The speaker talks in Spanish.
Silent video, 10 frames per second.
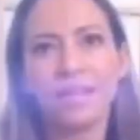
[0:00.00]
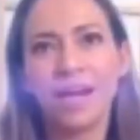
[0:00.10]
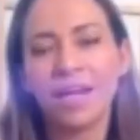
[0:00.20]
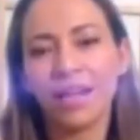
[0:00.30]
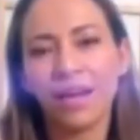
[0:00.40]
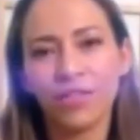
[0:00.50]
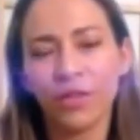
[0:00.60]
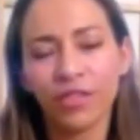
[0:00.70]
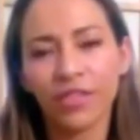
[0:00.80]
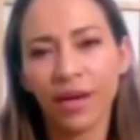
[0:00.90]
a televisión
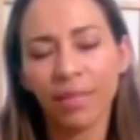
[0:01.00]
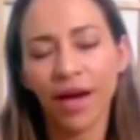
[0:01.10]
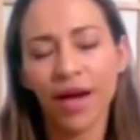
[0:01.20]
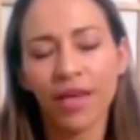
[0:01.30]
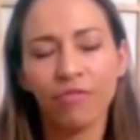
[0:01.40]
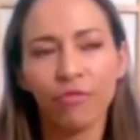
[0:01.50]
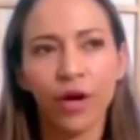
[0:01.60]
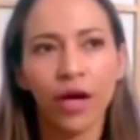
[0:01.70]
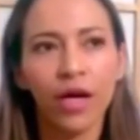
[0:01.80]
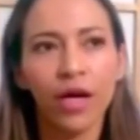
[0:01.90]
azteca para ella
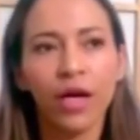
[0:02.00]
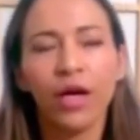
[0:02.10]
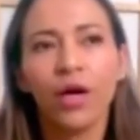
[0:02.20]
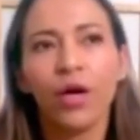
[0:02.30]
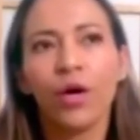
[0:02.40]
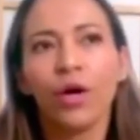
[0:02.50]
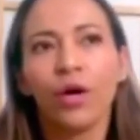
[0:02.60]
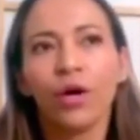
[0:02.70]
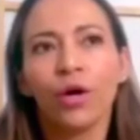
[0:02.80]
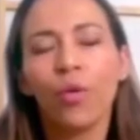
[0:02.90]
fue
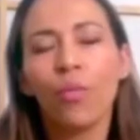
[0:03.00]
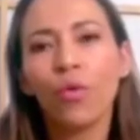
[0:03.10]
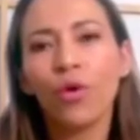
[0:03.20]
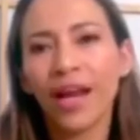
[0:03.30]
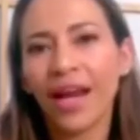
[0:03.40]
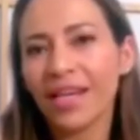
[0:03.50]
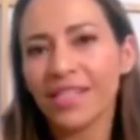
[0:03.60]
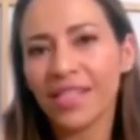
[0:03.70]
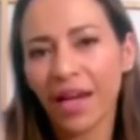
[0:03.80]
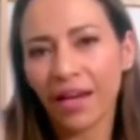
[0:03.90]
como un
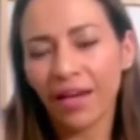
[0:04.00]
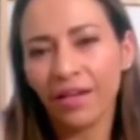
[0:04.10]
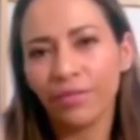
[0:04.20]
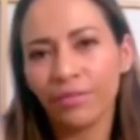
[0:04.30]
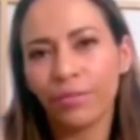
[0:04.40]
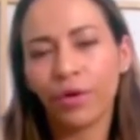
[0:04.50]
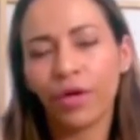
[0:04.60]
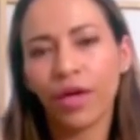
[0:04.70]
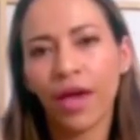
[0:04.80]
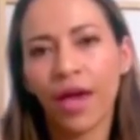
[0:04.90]
renacer
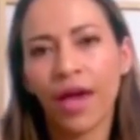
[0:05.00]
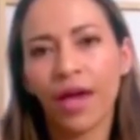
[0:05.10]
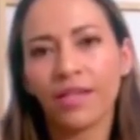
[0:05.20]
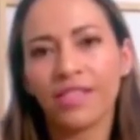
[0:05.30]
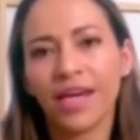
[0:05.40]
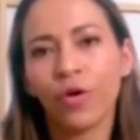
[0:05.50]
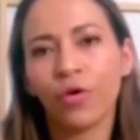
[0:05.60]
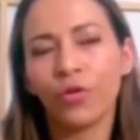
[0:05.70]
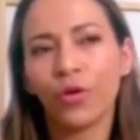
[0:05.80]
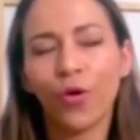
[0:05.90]
porque se
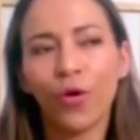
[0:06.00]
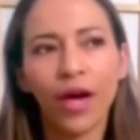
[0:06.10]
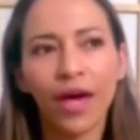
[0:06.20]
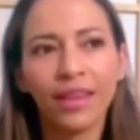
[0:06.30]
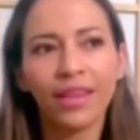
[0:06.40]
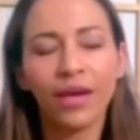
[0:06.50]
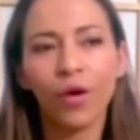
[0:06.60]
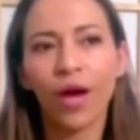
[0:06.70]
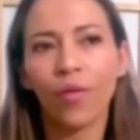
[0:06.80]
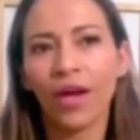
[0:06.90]
encontró con gente con
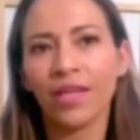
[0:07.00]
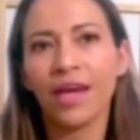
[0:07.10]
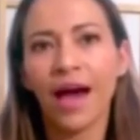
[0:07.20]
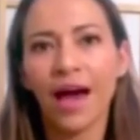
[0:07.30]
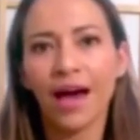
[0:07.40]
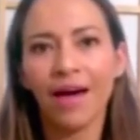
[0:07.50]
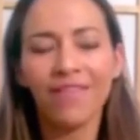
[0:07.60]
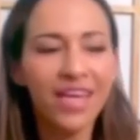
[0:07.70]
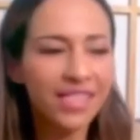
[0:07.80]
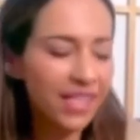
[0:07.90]
la cual ella había
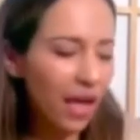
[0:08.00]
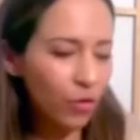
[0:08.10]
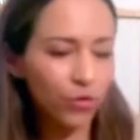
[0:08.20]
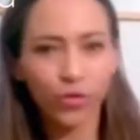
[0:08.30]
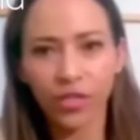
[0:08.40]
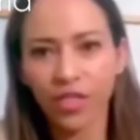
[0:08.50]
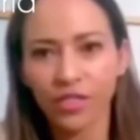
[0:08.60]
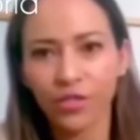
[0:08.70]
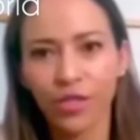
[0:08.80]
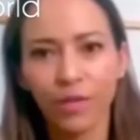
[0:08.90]
estado en sus
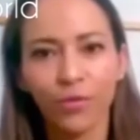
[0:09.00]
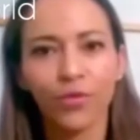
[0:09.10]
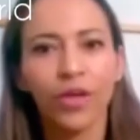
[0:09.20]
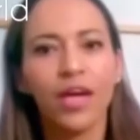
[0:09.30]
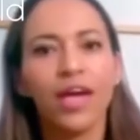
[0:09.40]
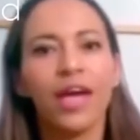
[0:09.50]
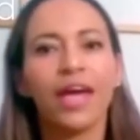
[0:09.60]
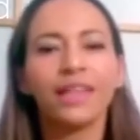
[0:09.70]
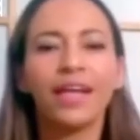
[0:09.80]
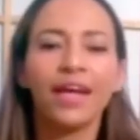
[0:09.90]
inicios, digamos,
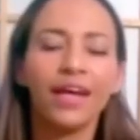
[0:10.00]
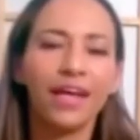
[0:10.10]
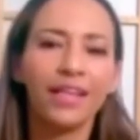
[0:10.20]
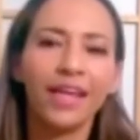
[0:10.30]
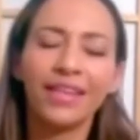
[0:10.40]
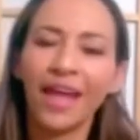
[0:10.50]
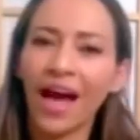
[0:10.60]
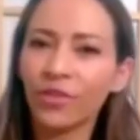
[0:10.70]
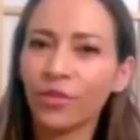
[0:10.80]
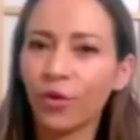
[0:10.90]
gente, gente de
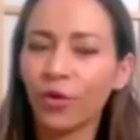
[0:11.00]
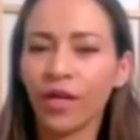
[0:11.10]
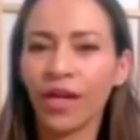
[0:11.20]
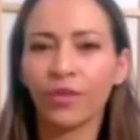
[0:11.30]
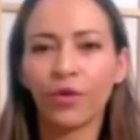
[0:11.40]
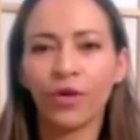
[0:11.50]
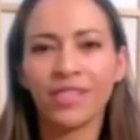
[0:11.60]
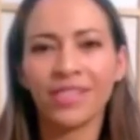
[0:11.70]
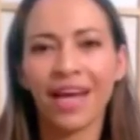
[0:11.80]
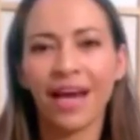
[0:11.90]
teatro, directores
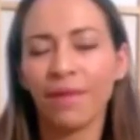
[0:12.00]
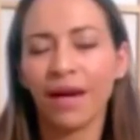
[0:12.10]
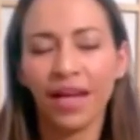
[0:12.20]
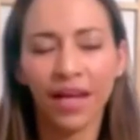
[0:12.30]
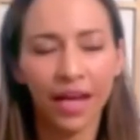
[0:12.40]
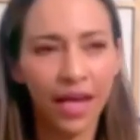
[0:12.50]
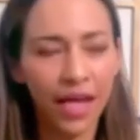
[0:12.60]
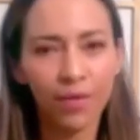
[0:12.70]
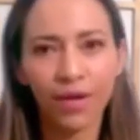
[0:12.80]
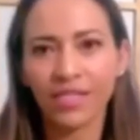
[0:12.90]
de cámara
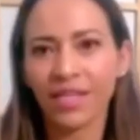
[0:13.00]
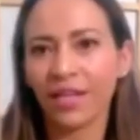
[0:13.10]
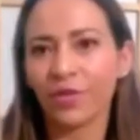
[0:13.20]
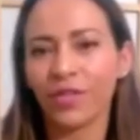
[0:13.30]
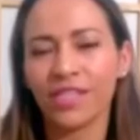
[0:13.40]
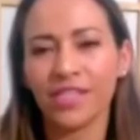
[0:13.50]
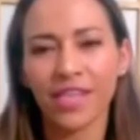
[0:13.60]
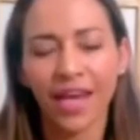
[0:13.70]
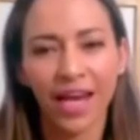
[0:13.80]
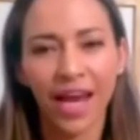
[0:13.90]
increíbles, directores de
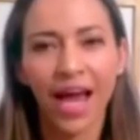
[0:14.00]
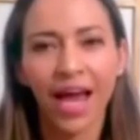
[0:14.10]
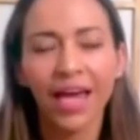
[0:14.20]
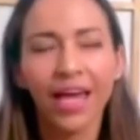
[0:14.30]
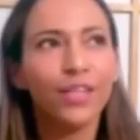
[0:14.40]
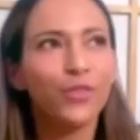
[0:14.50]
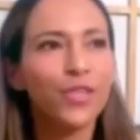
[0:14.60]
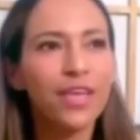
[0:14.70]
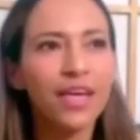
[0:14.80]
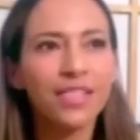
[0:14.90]
escena. Entonces
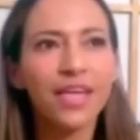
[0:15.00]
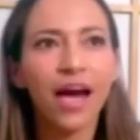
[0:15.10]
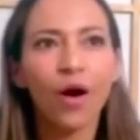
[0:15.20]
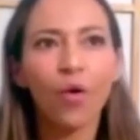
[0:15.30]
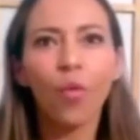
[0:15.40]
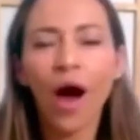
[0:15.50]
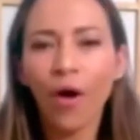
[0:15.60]
ella decía, wow,